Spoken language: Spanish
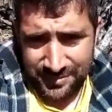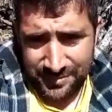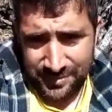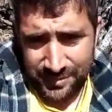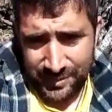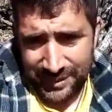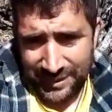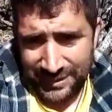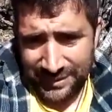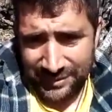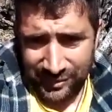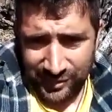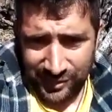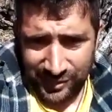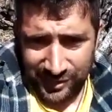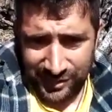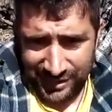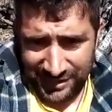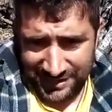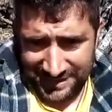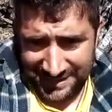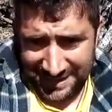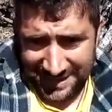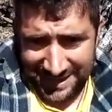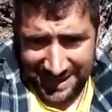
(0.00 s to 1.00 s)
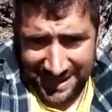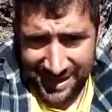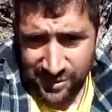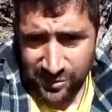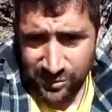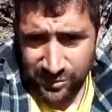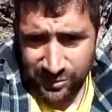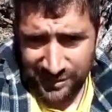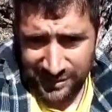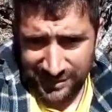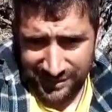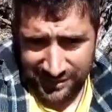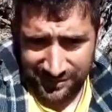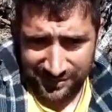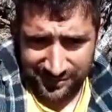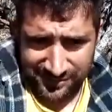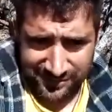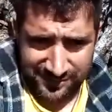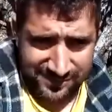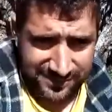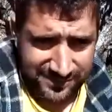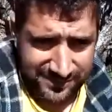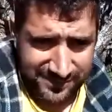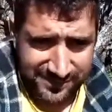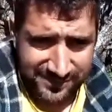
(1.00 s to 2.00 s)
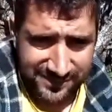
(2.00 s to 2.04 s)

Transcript: Pues entonces seré el único